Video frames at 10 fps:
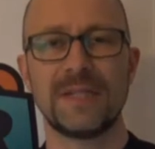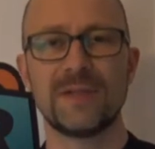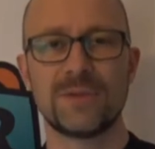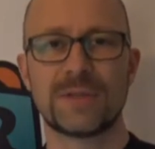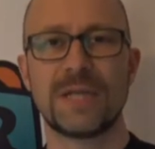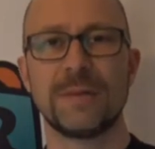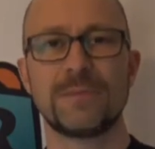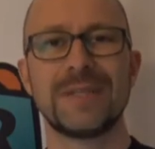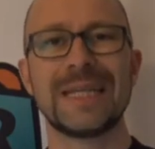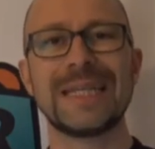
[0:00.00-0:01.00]
intus
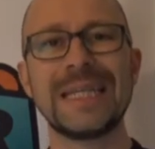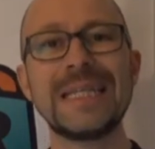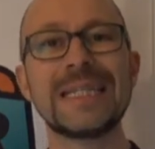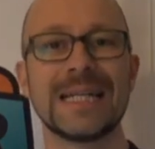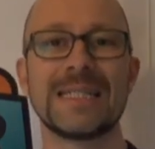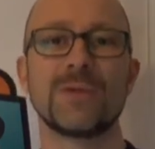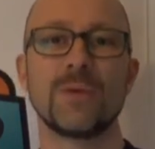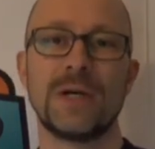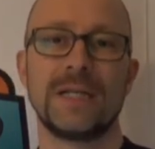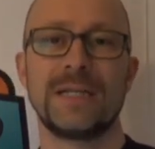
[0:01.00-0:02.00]
gehabt und dann ging das
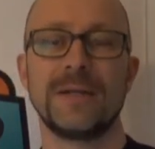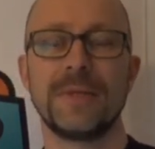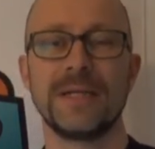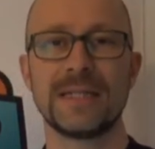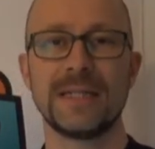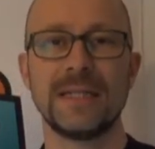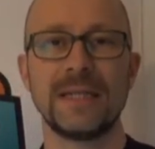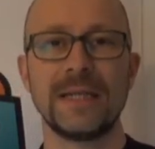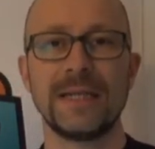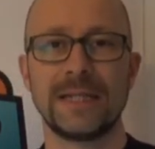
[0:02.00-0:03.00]
so einigermaßen.
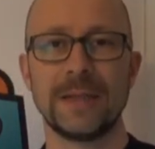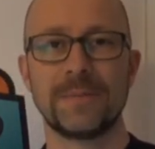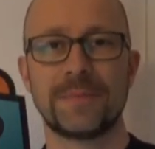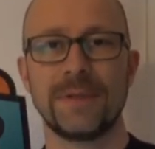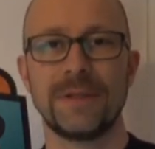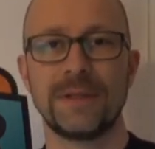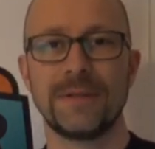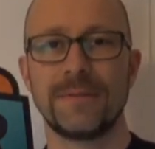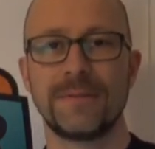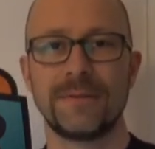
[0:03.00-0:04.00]
Ich
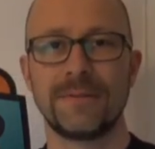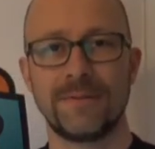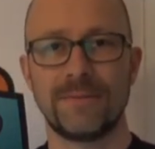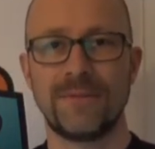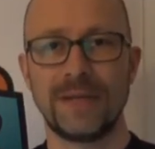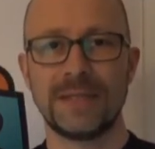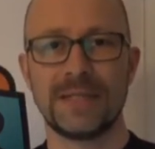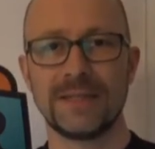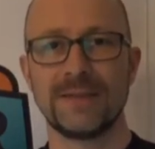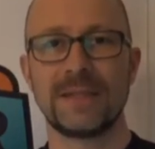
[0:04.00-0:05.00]
habe äh,
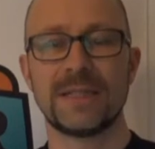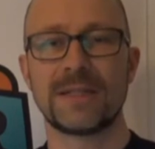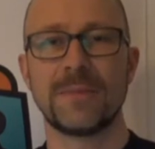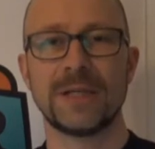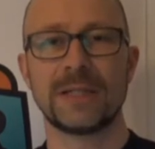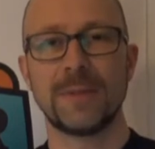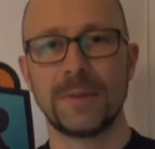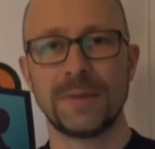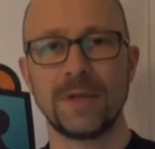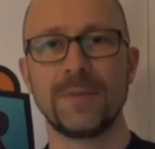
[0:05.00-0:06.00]
währenddessen, wie ich das gemerkt habe,
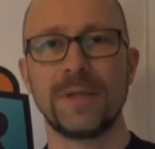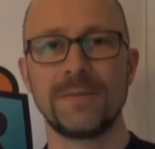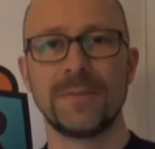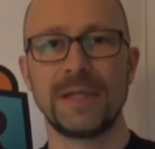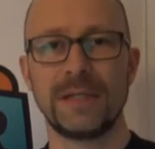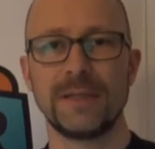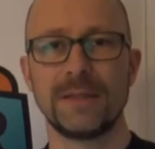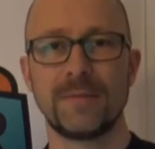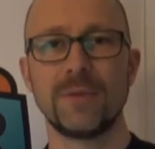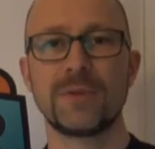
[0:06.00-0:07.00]
habe ich auch mein,
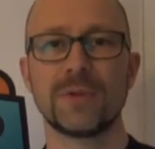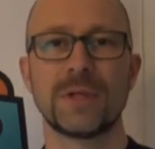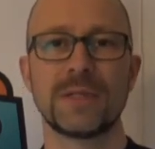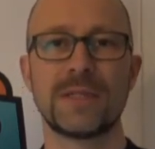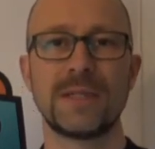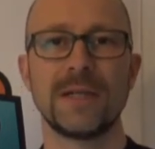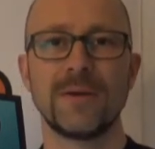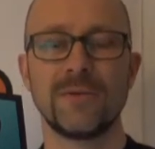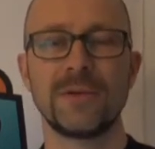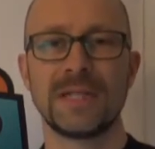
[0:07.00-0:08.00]
mein Blutzuckerziel
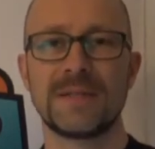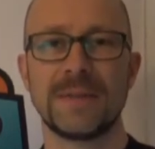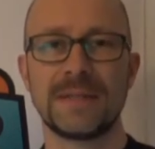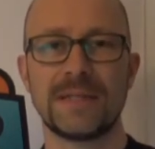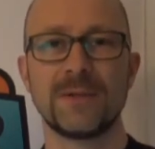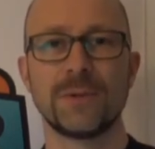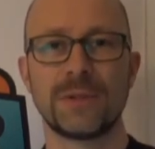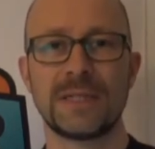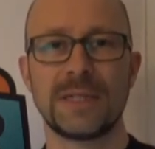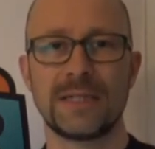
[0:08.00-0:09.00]
auf 120
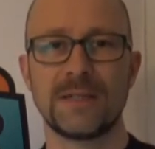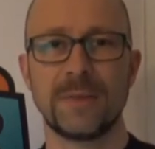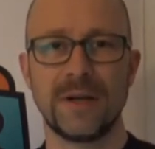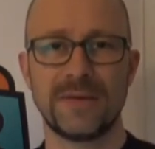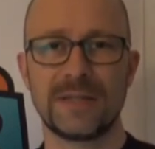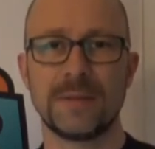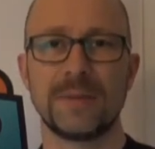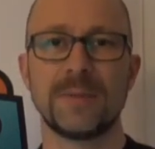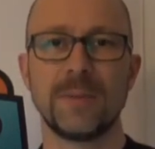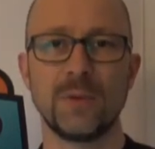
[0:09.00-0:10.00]
hochgesetzt. Normalerweise habe
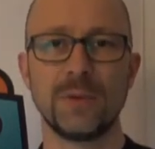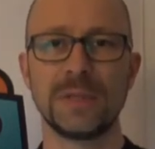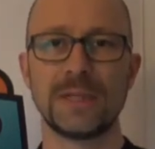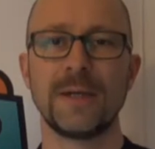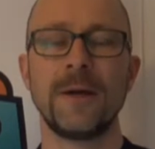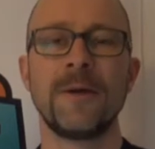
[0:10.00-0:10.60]
ich immer 100.